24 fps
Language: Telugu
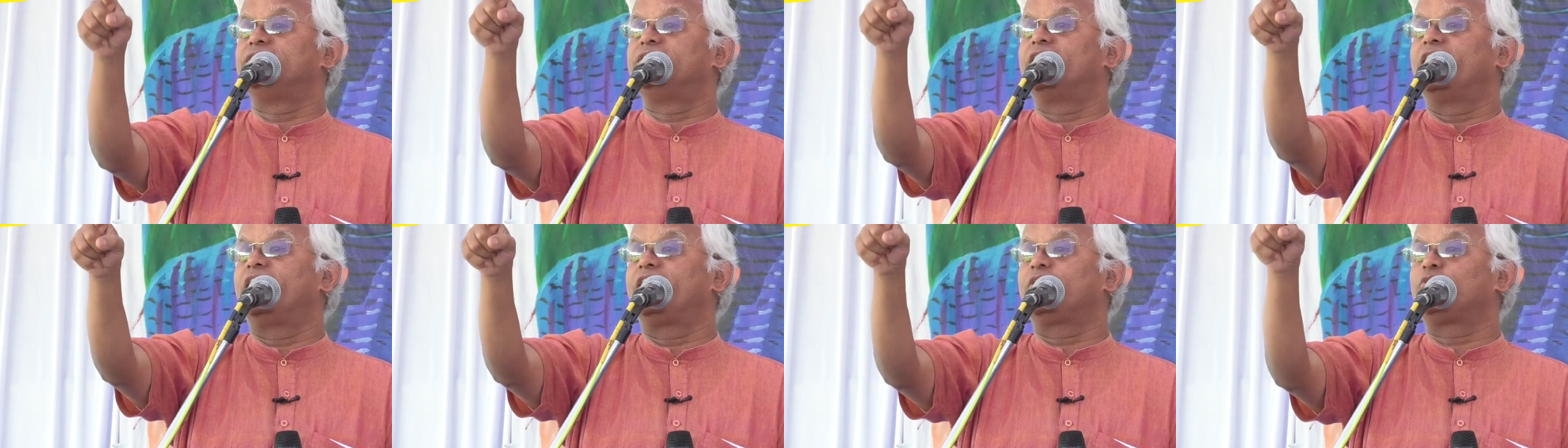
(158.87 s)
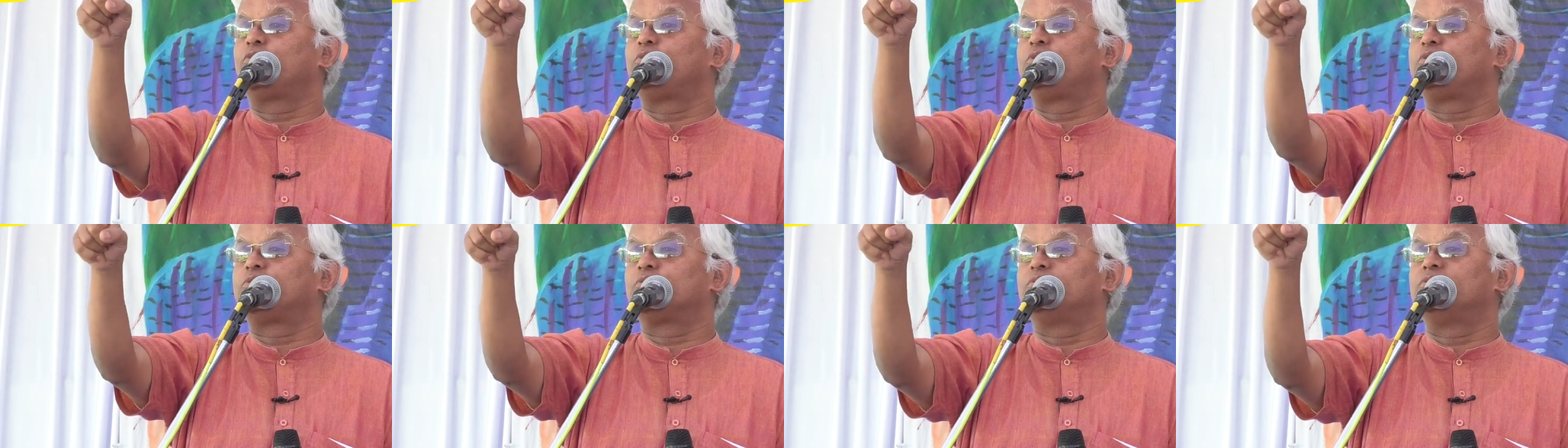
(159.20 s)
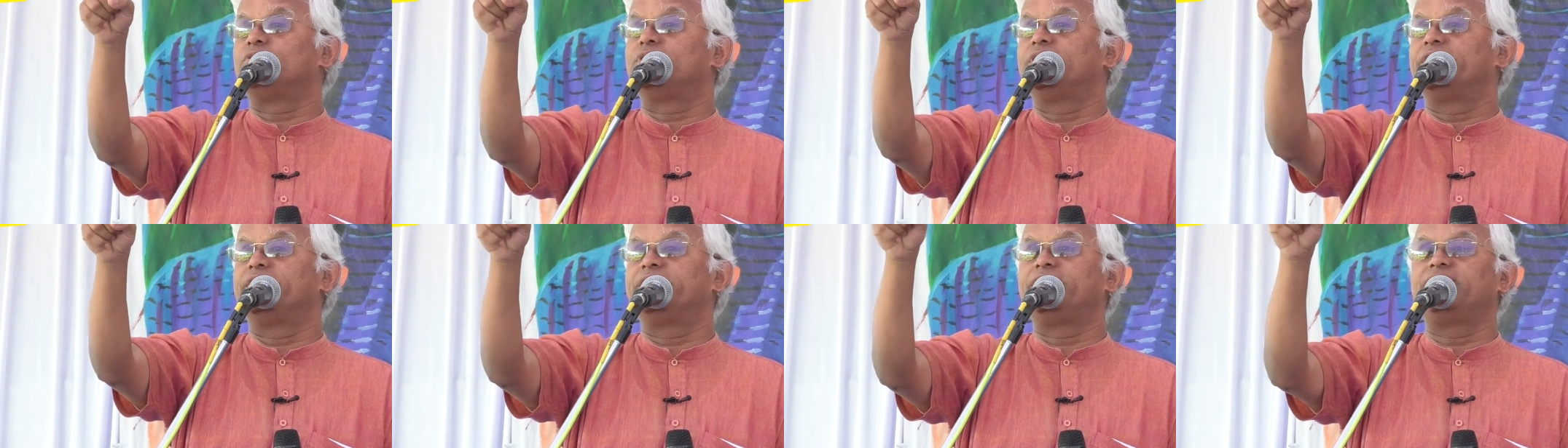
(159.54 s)
దారి
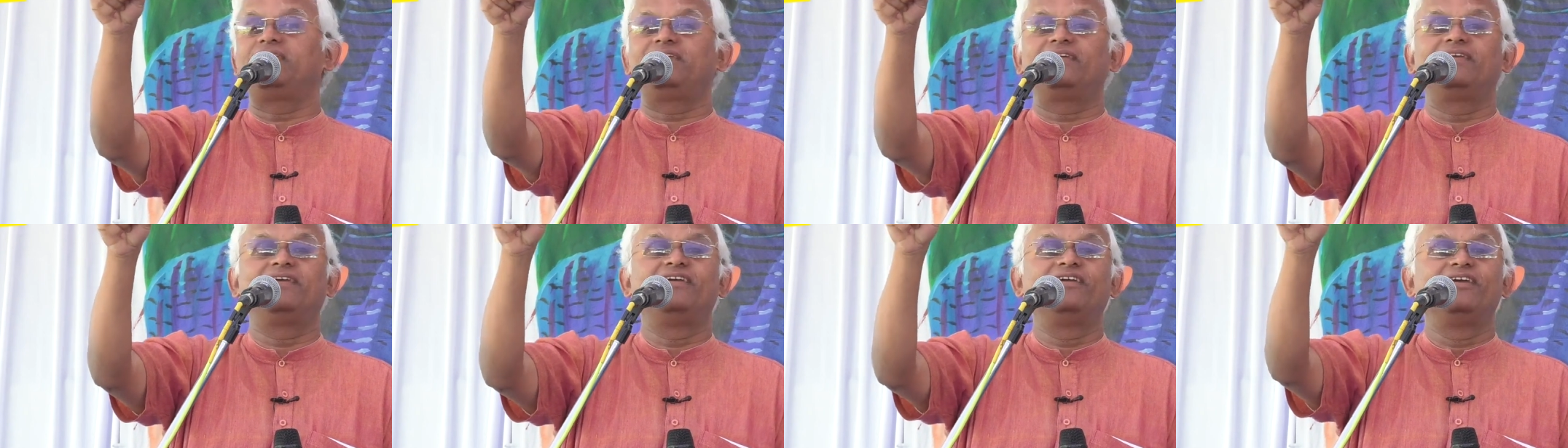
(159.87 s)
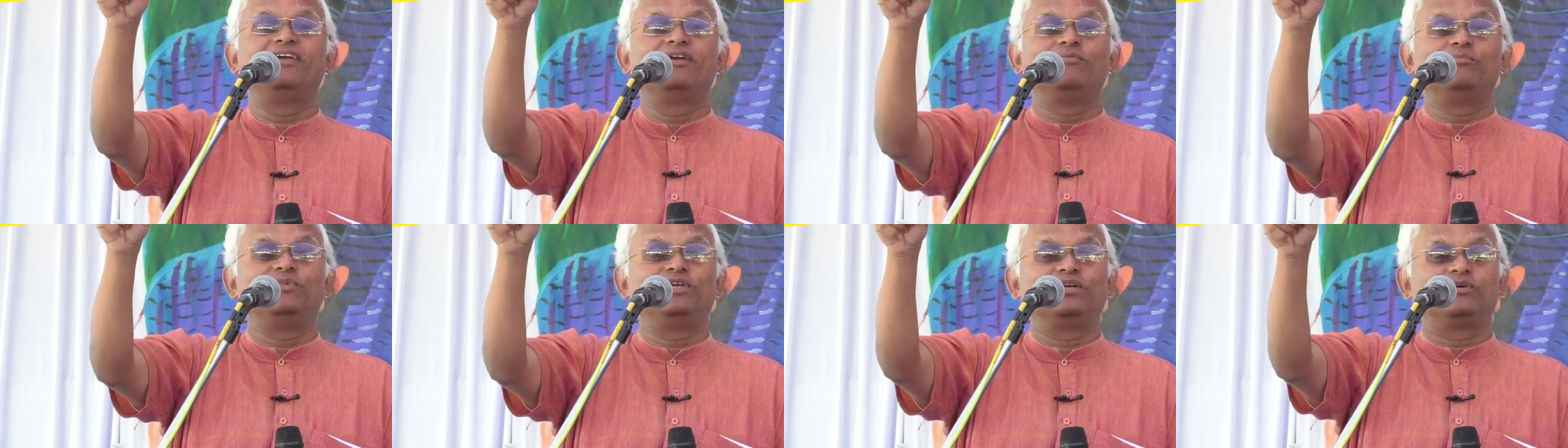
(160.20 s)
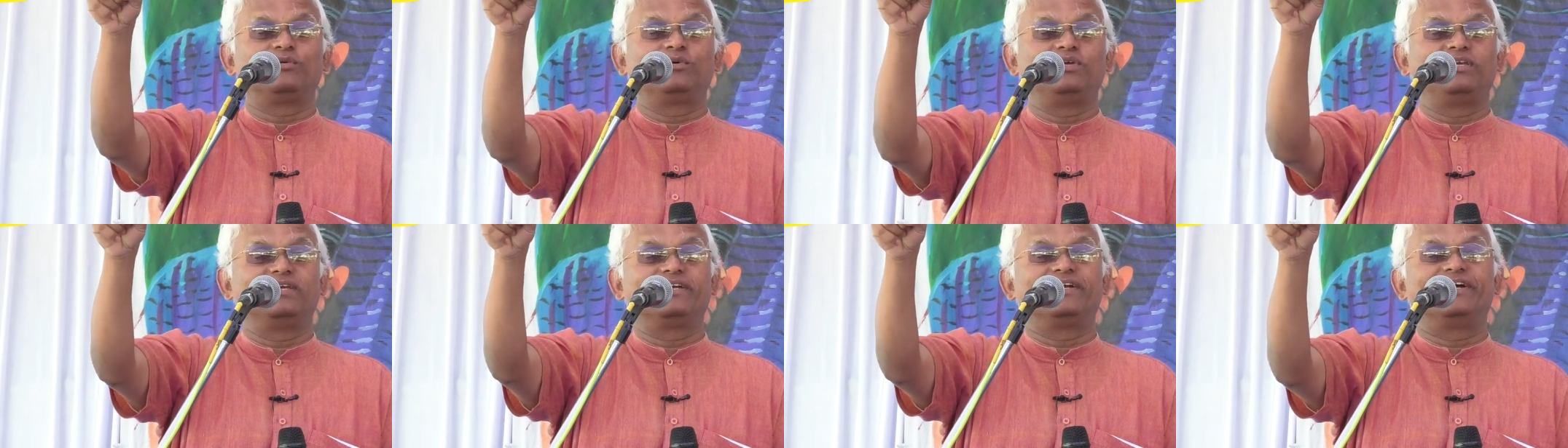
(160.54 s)
ఉంటుంది అని మీకు
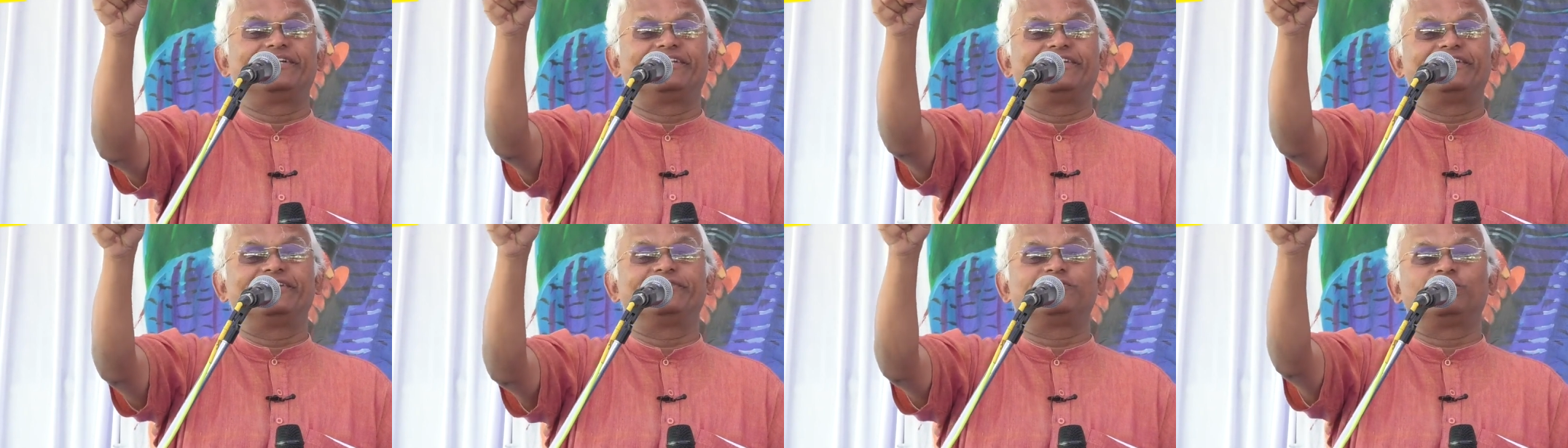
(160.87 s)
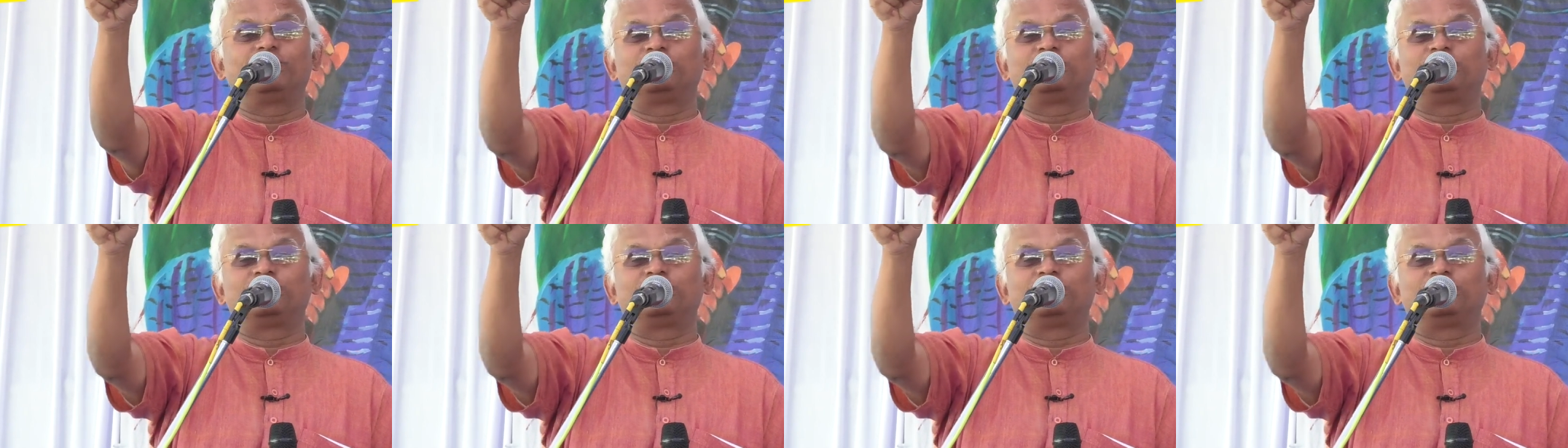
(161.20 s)
ఈ ఘటనతో